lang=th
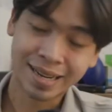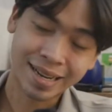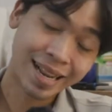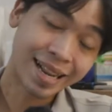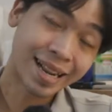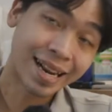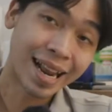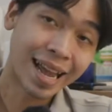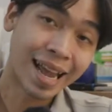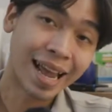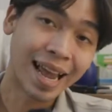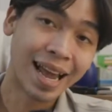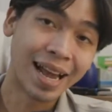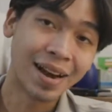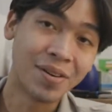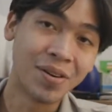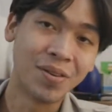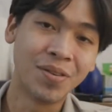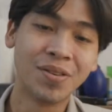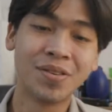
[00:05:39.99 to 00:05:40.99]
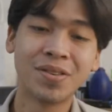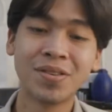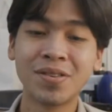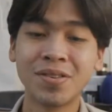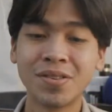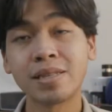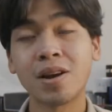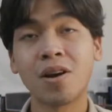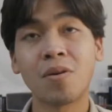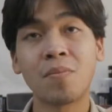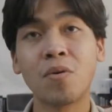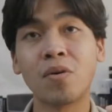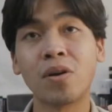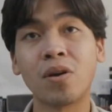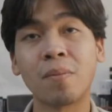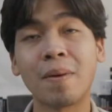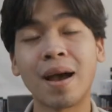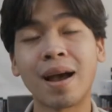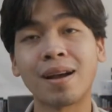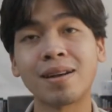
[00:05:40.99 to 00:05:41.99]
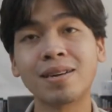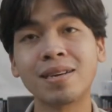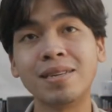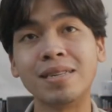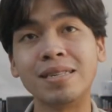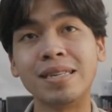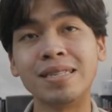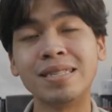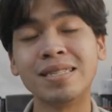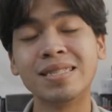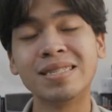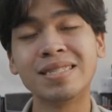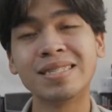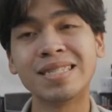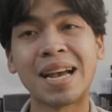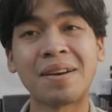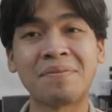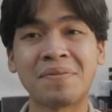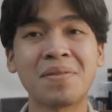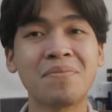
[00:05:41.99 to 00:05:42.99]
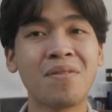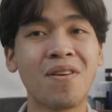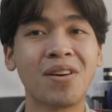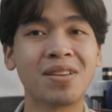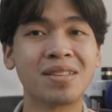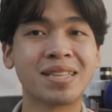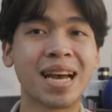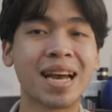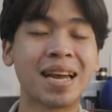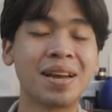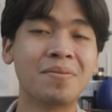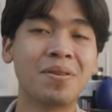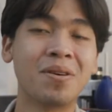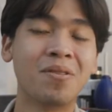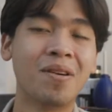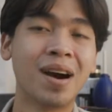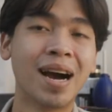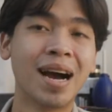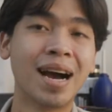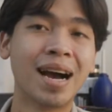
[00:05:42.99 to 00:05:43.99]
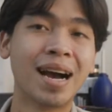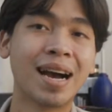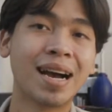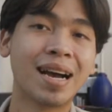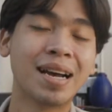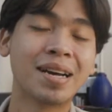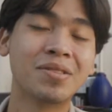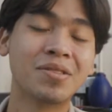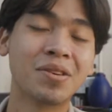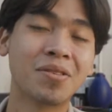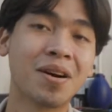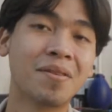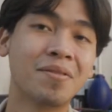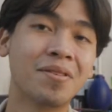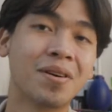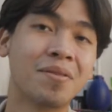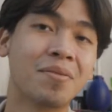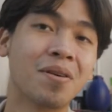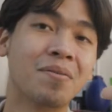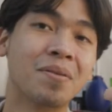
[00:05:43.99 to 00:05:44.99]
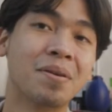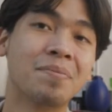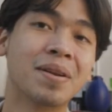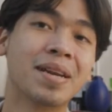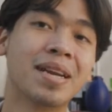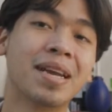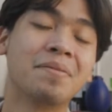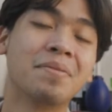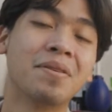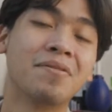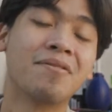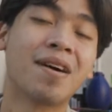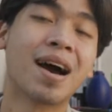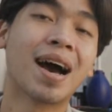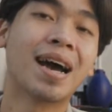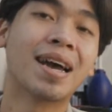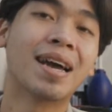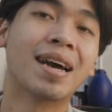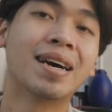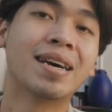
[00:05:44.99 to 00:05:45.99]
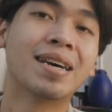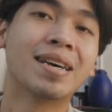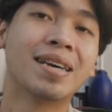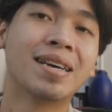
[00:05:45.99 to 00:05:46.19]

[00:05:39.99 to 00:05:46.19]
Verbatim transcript: อีกแล้วซึ่งก็ผลออกมาก็คือยังไม่พอใจเพราะว่าด้วยความที่ว่าพอมันเป็น Amplify อะ